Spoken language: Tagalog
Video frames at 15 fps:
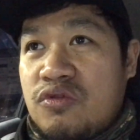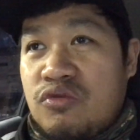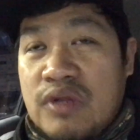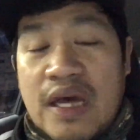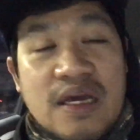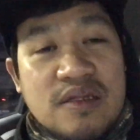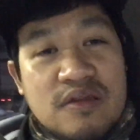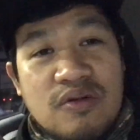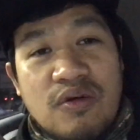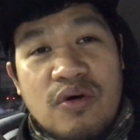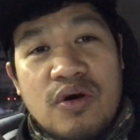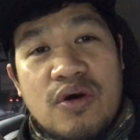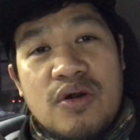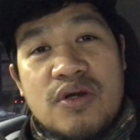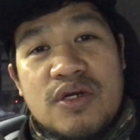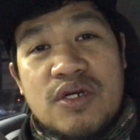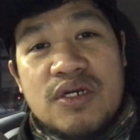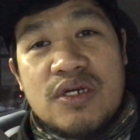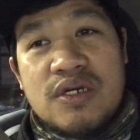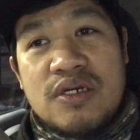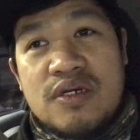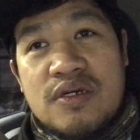tonight
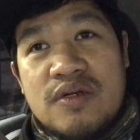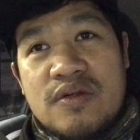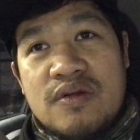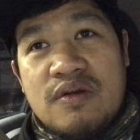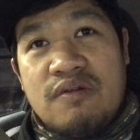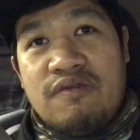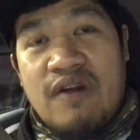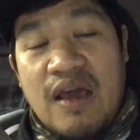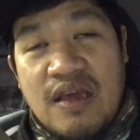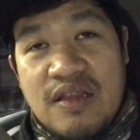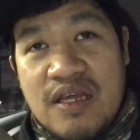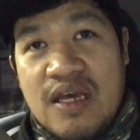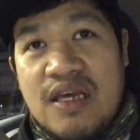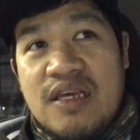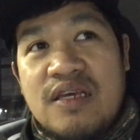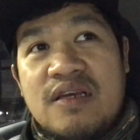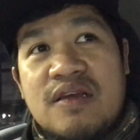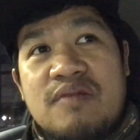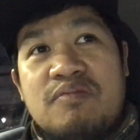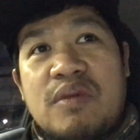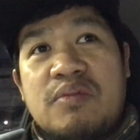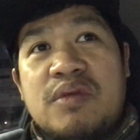or Friday
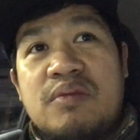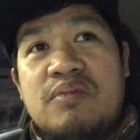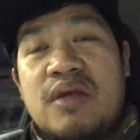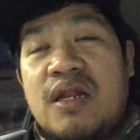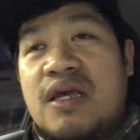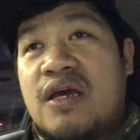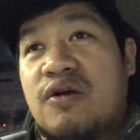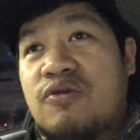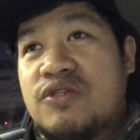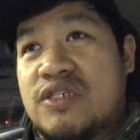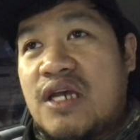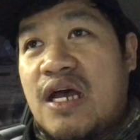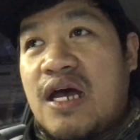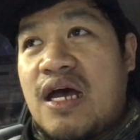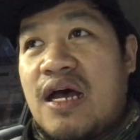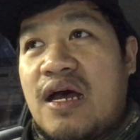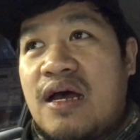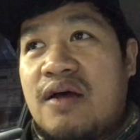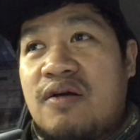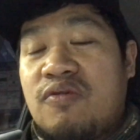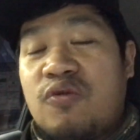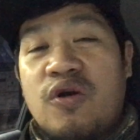mamimili ako sa
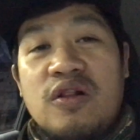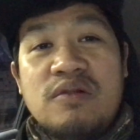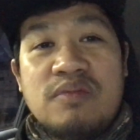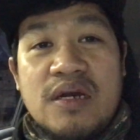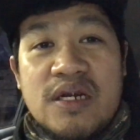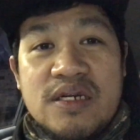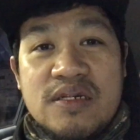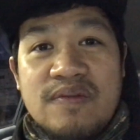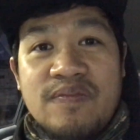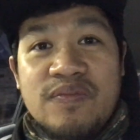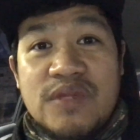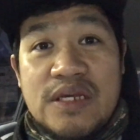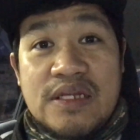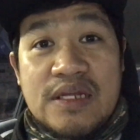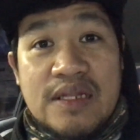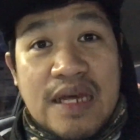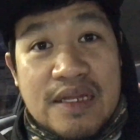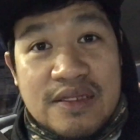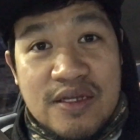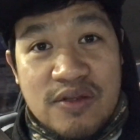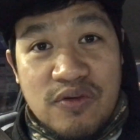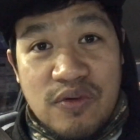Walmart. Tingnan
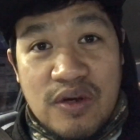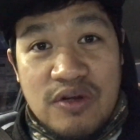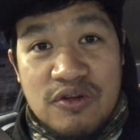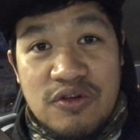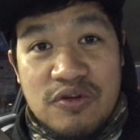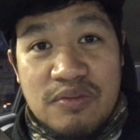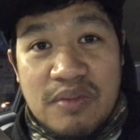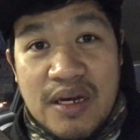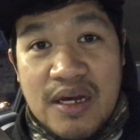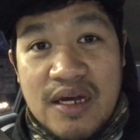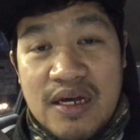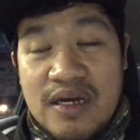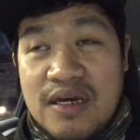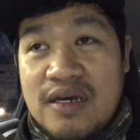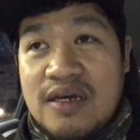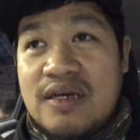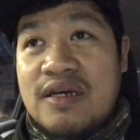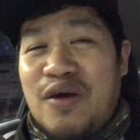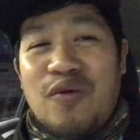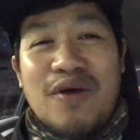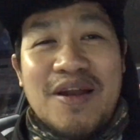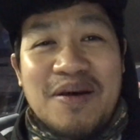natin kung ano yung mga
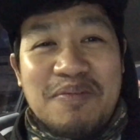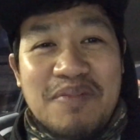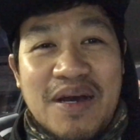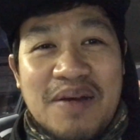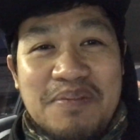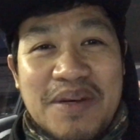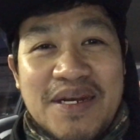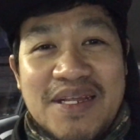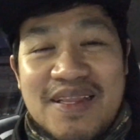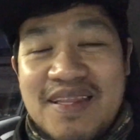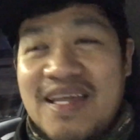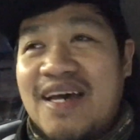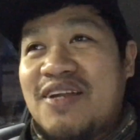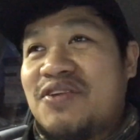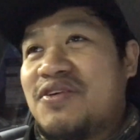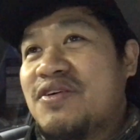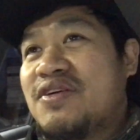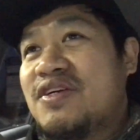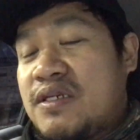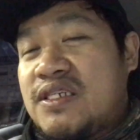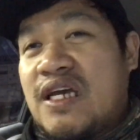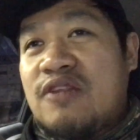nawalang mga paninda, no?
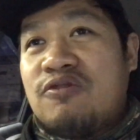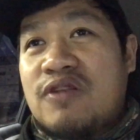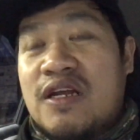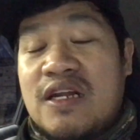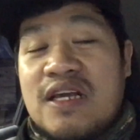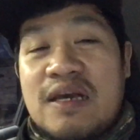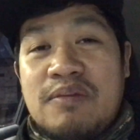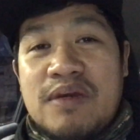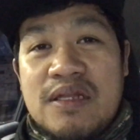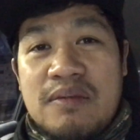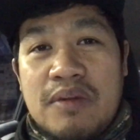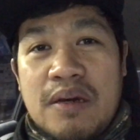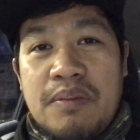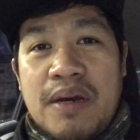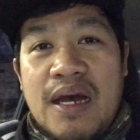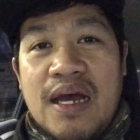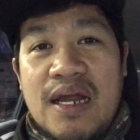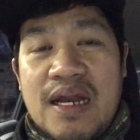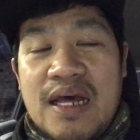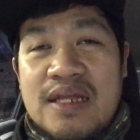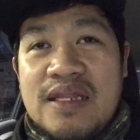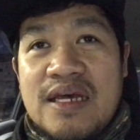Masyado na rin kaming
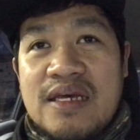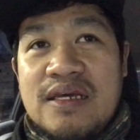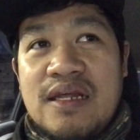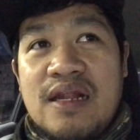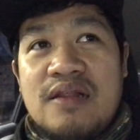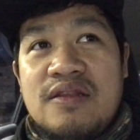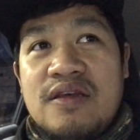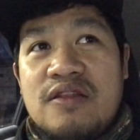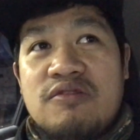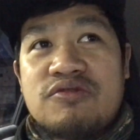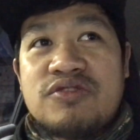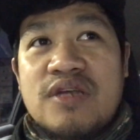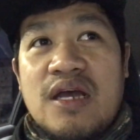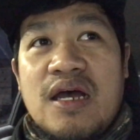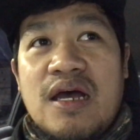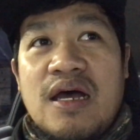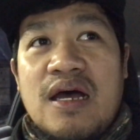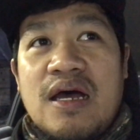nababahala dahil dito sa